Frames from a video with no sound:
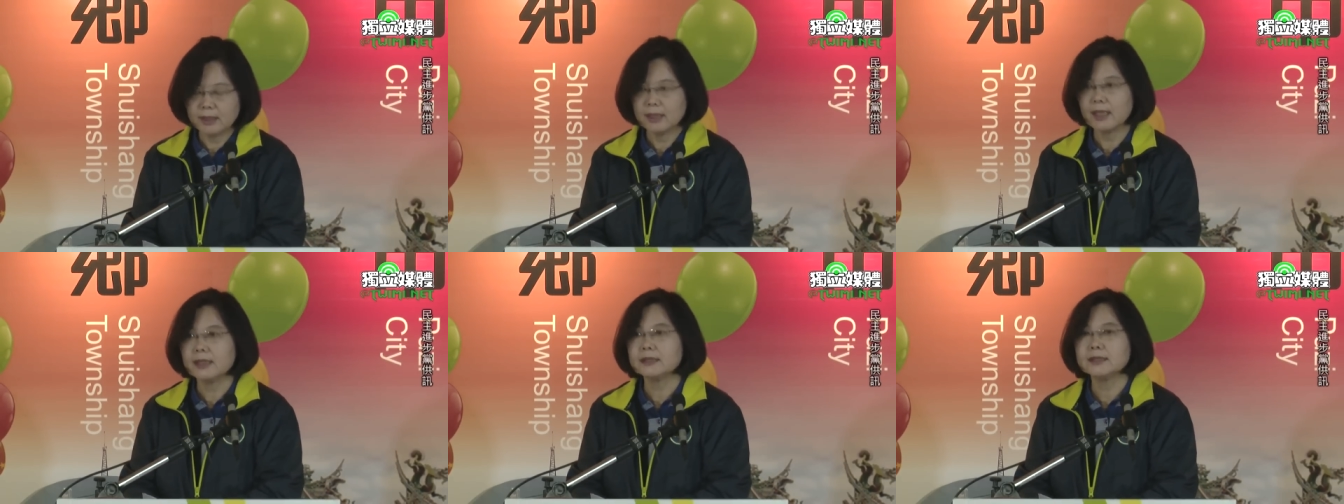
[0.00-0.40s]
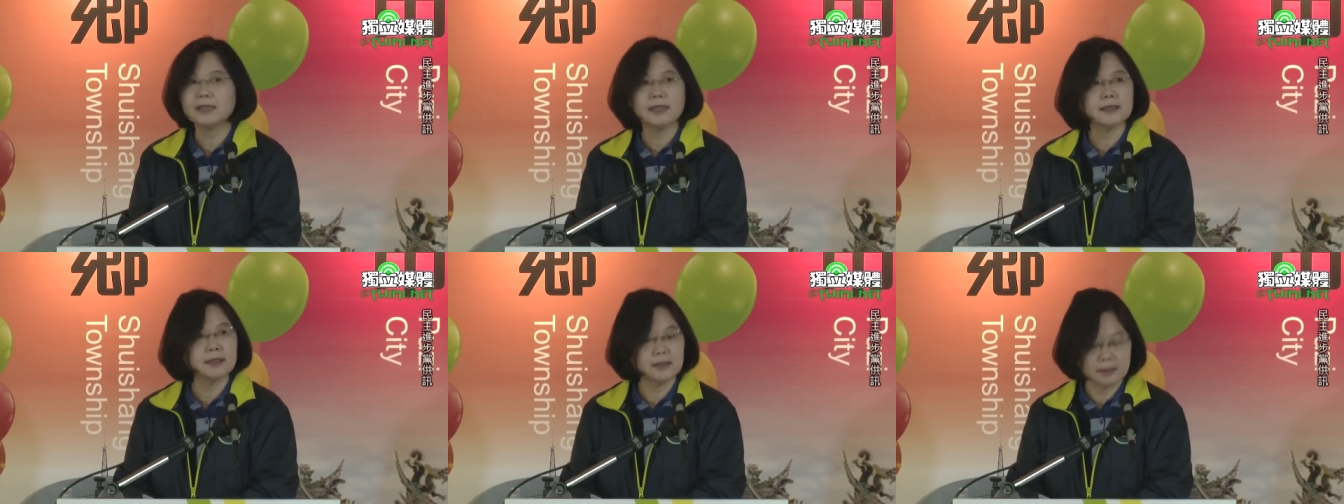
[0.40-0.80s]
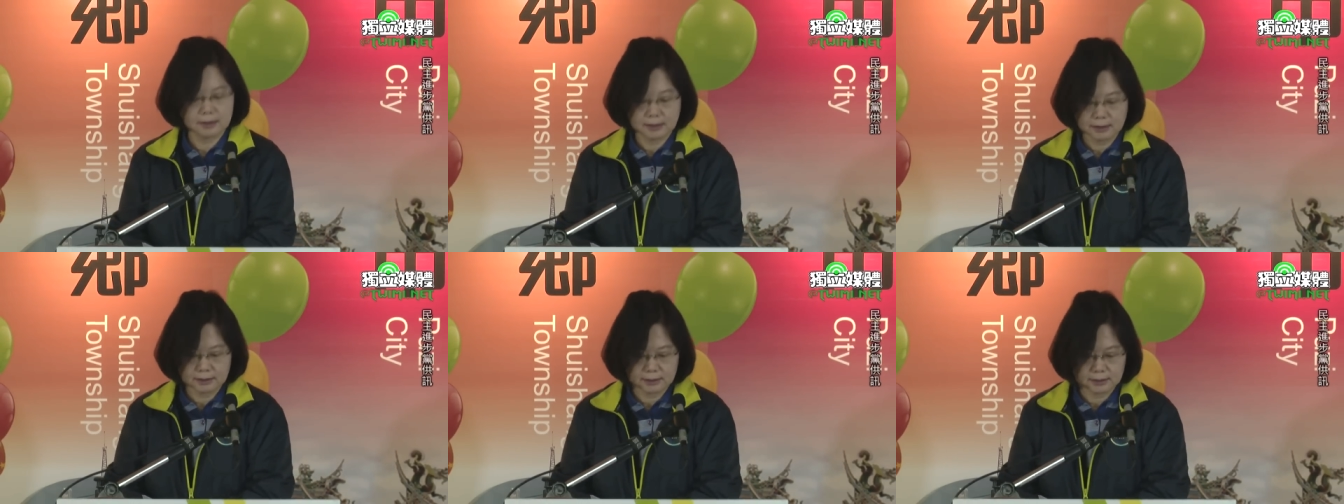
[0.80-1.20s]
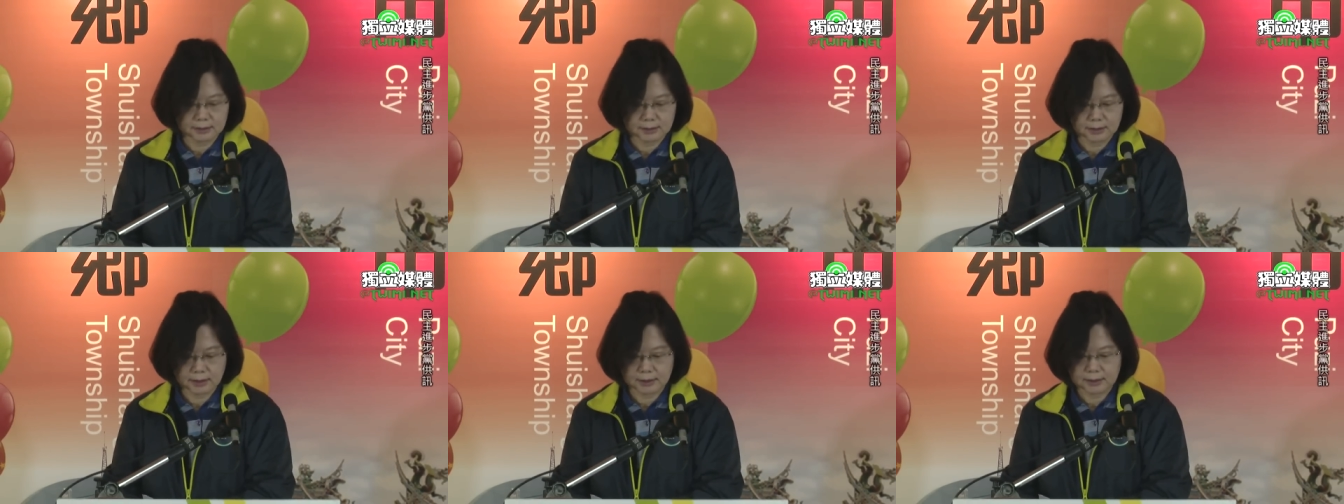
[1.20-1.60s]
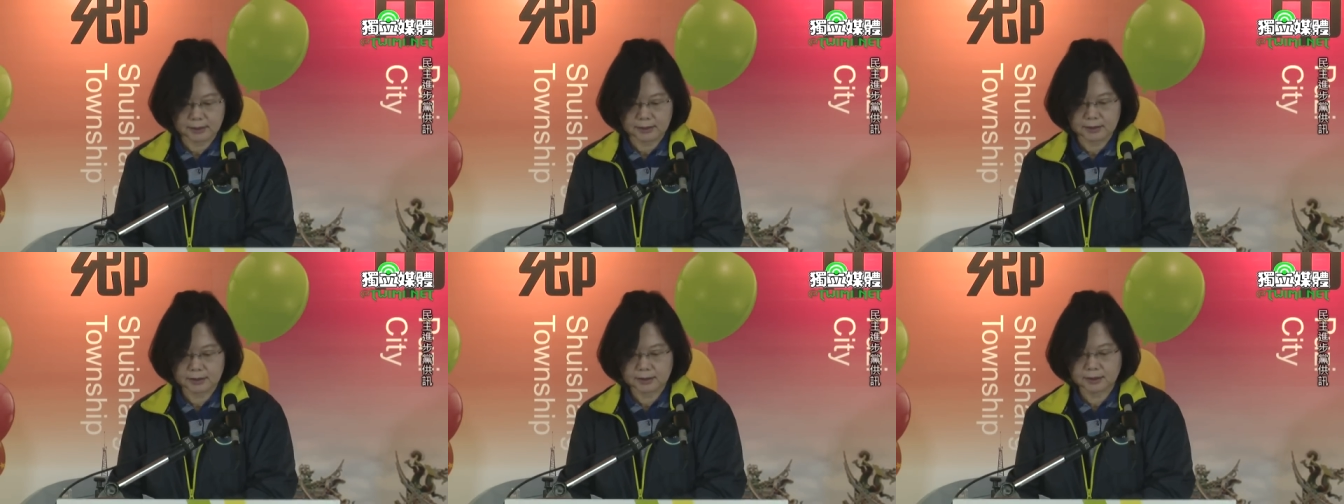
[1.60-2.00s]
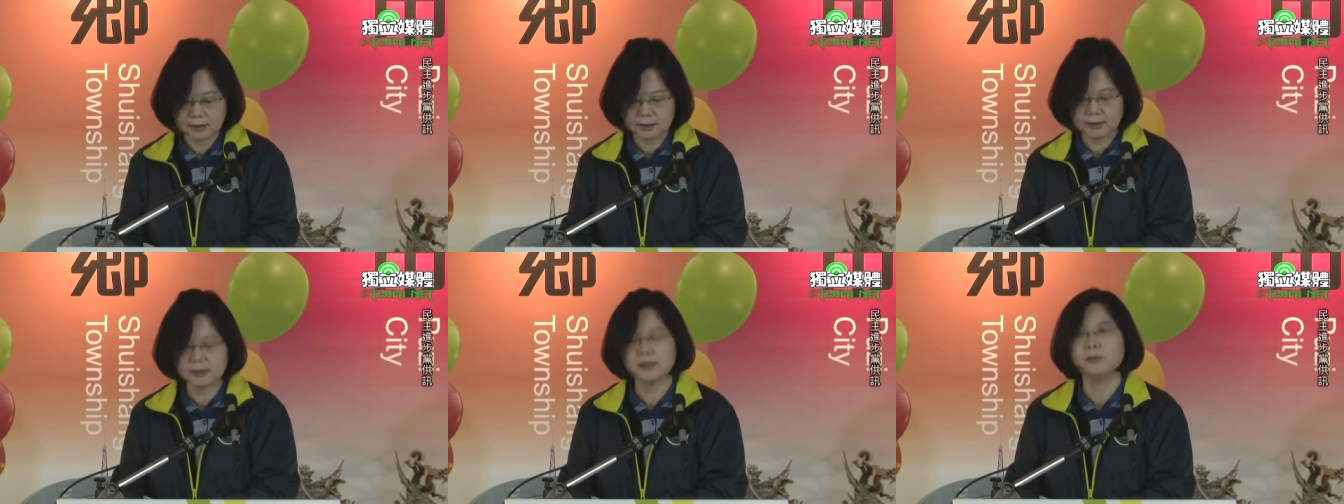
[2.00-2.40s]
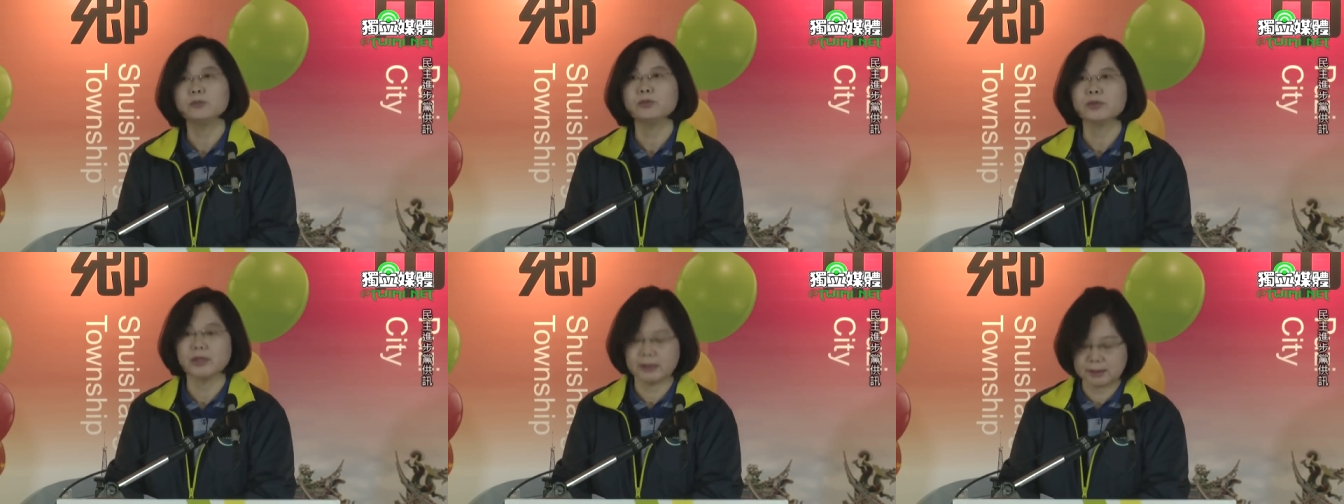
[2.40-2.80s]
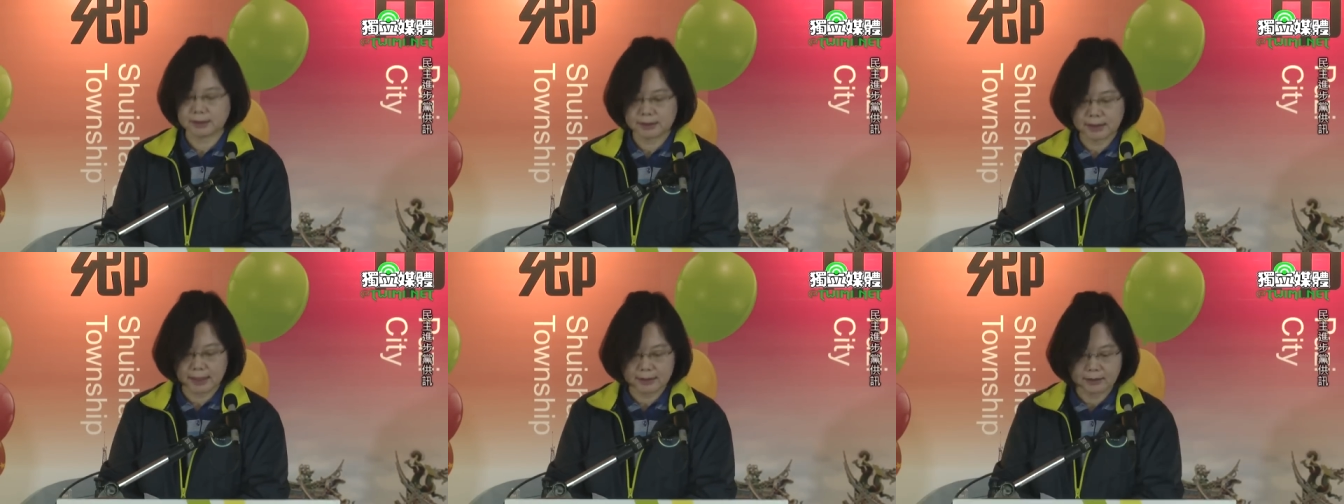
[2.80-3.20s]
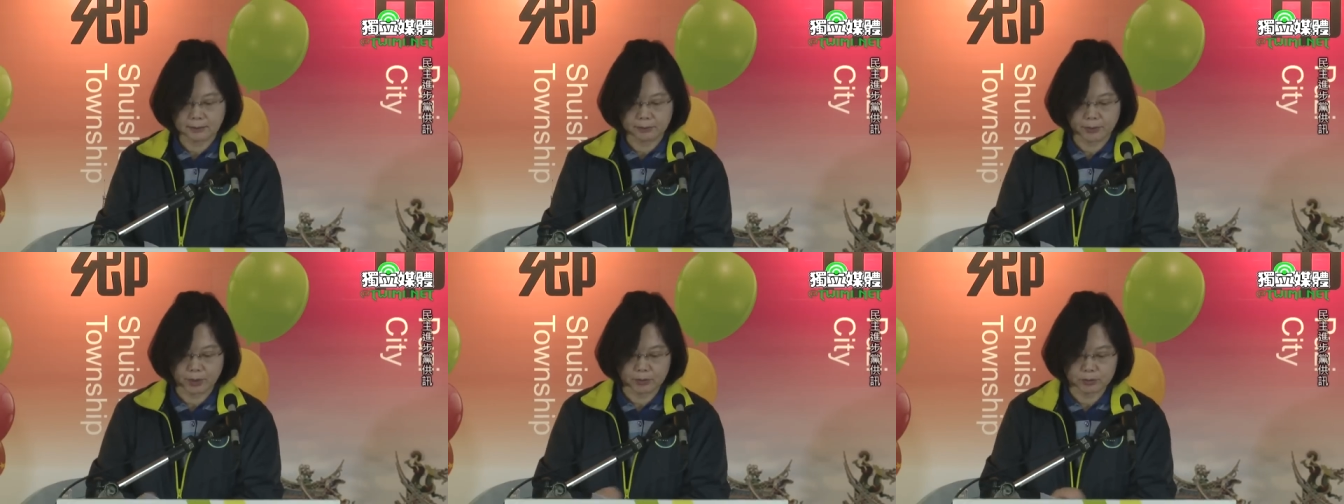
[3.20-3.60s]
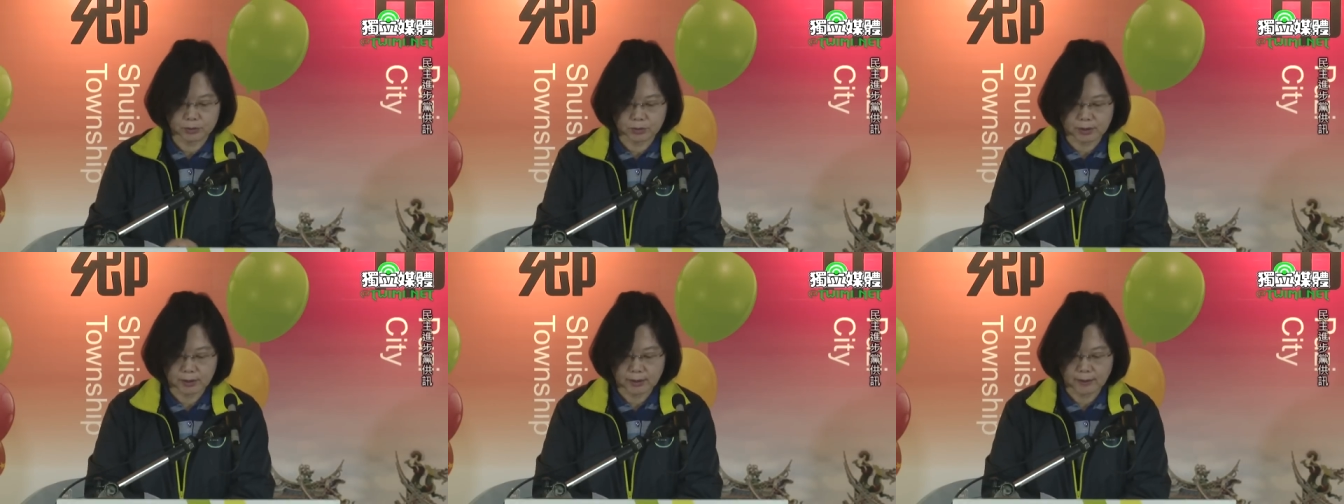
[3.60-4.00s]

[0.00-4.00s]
来建立更严格、更进步的食安的标准。